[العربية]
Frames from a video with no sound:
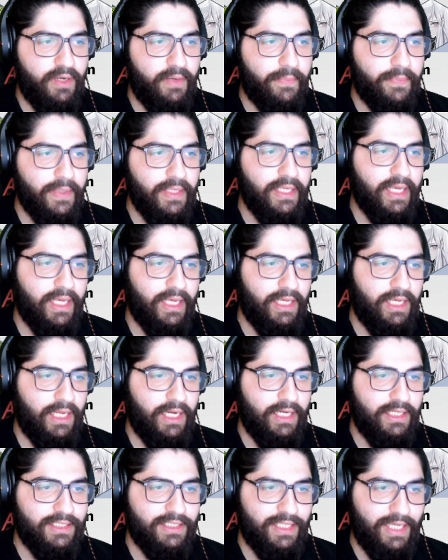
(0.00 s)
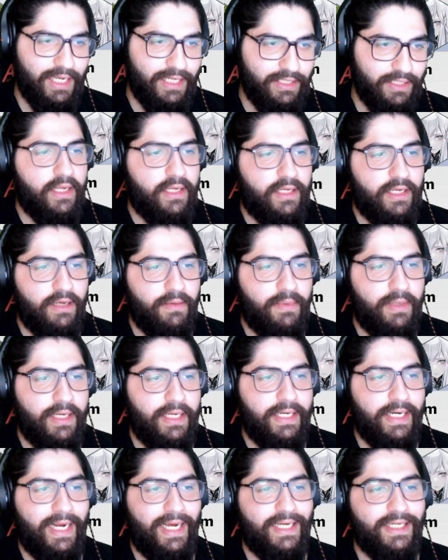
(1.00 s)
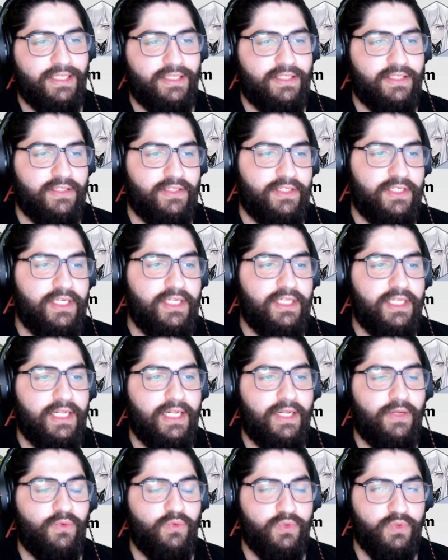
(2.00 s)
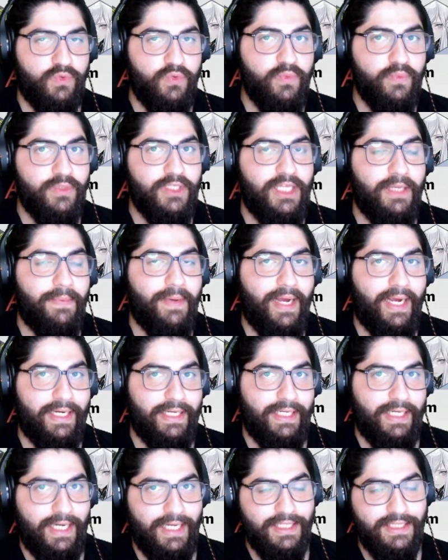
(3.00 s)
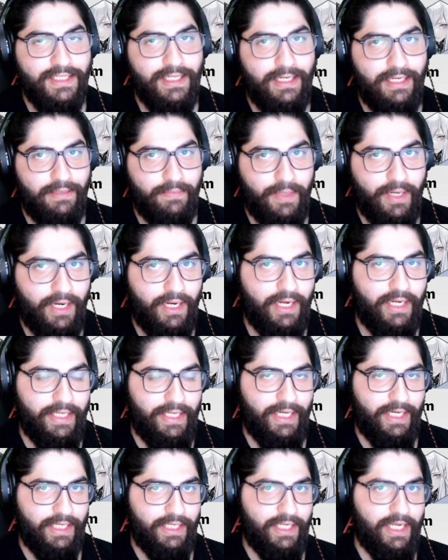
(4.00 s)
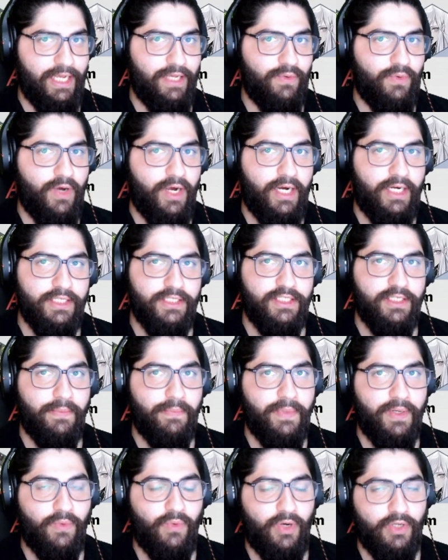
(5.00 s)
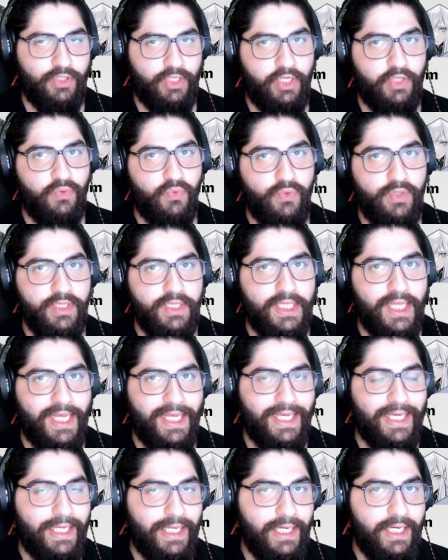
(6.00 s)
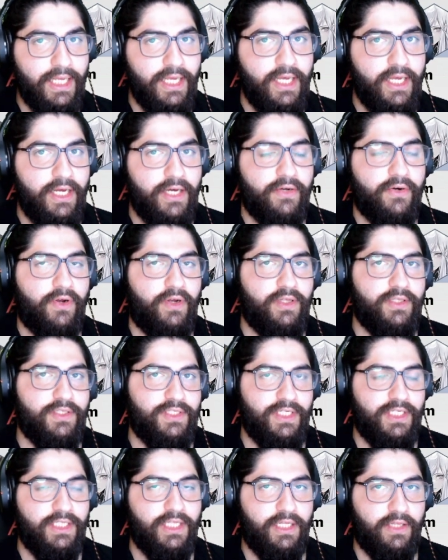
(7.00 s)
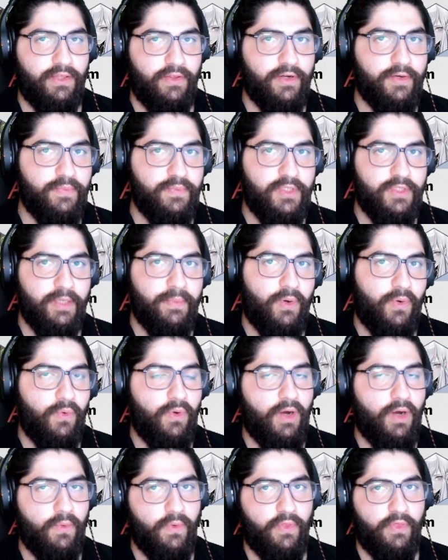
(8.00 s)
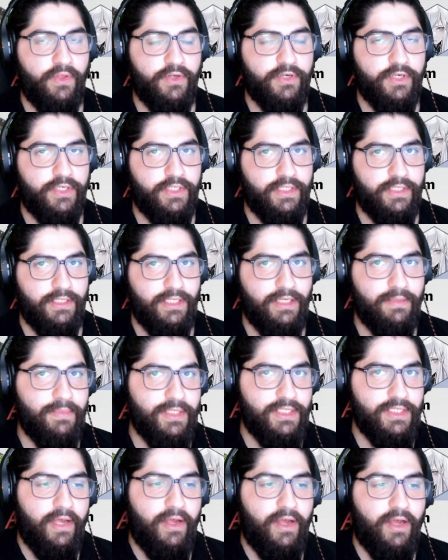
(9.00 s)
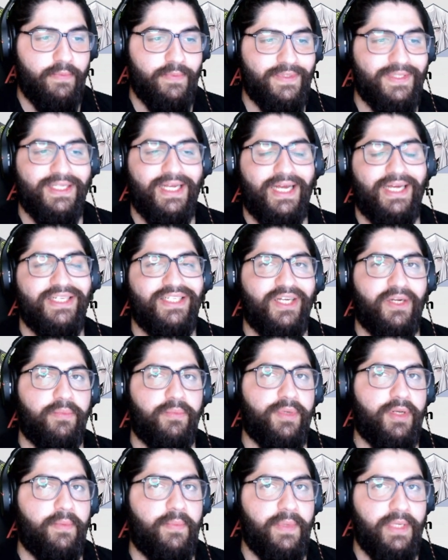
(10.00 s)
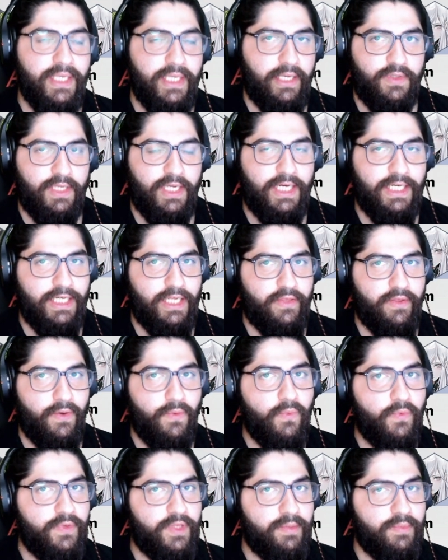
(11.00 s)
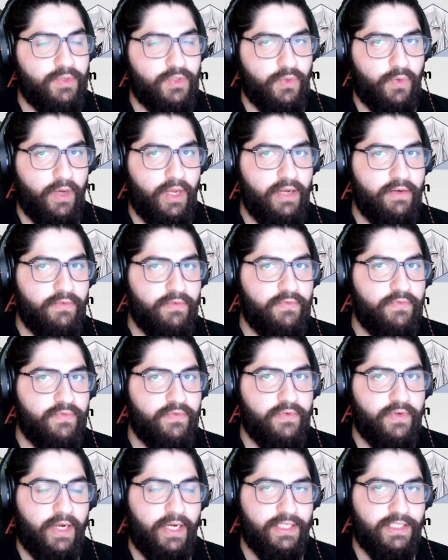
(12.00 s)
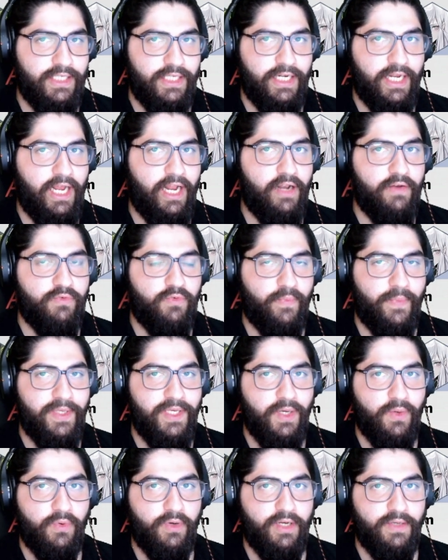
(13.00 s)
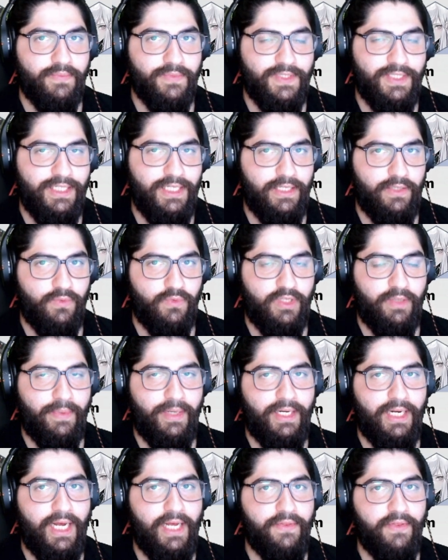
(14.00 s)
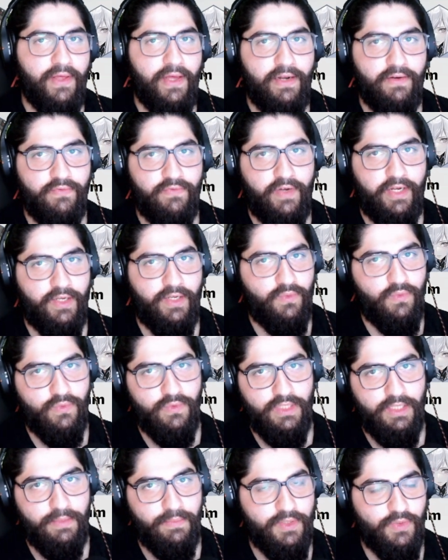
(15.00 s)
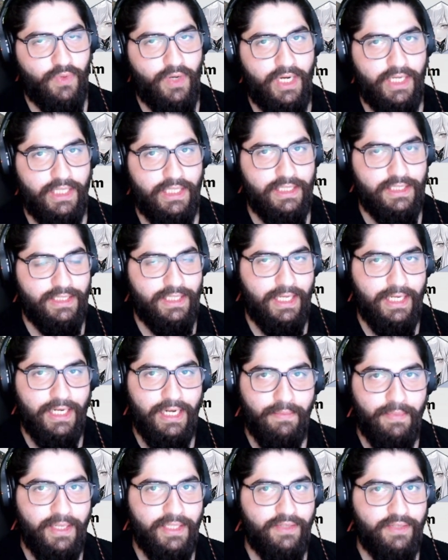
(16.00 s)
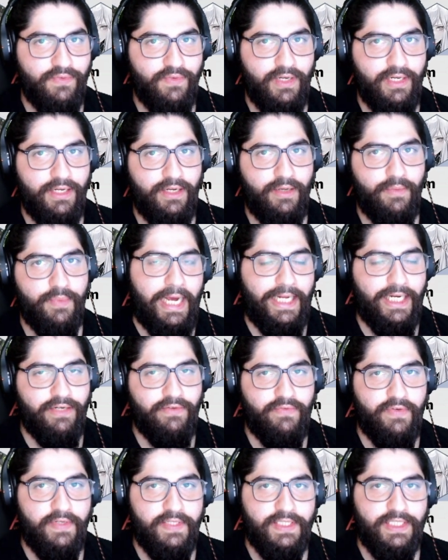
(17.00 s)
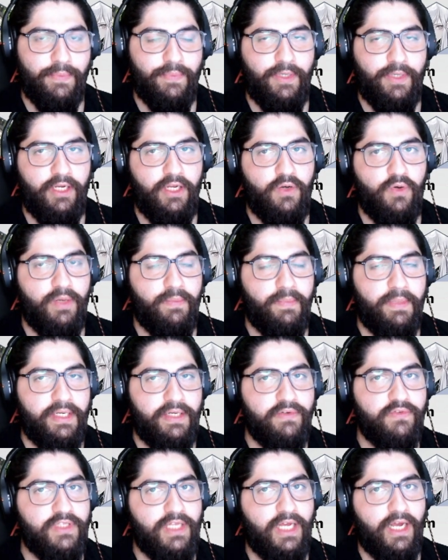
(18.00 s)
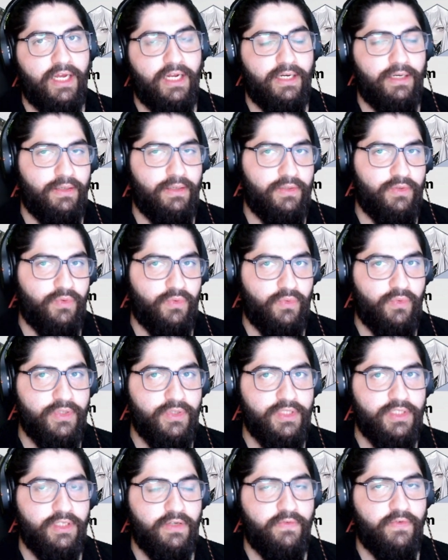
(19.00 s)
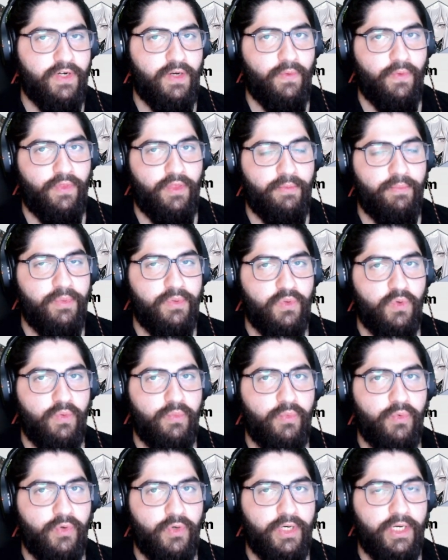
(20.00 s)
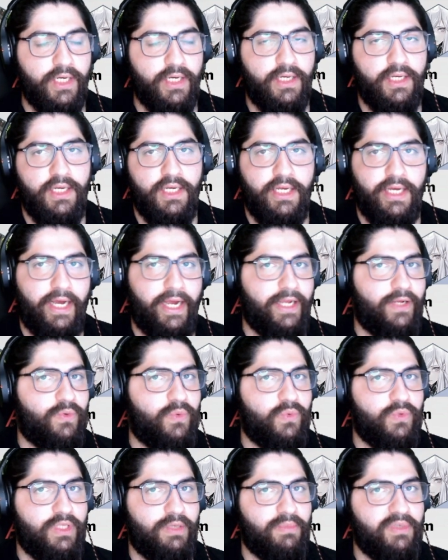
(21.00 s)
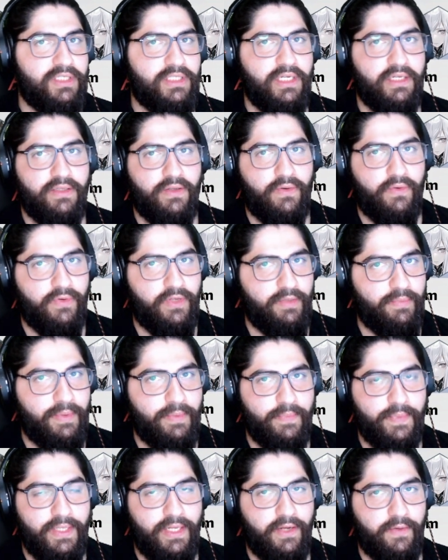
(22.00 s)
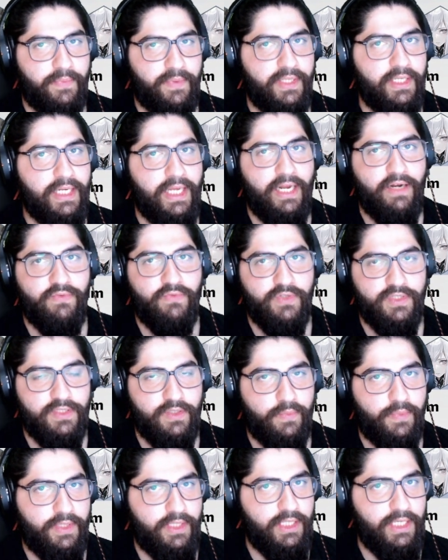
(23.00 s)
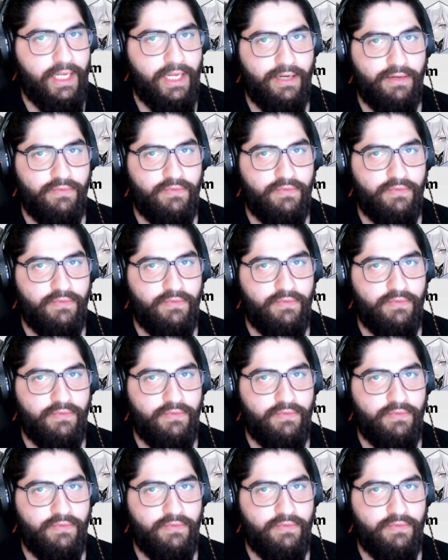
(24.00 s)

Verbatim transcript: هي الزيادة كمان حتزيد الهجوم تبع الناس اللي معها يعني أي واحد جنبك وعطيته أنت هيل رح تزيد الضرب تبعه أو الضرر الدمج 15% يعني إذا هو دمجه 1000 حيصير 1150 وطبعا هذا 1000 حيكون دمج واحد لسه هلا بادي في اللعبه 1000 لل70 ولما نفتح الدروع الصفراء ونضبط امورنا حيكون دمجنا تقريبا بال 40 ألف و 70 ألف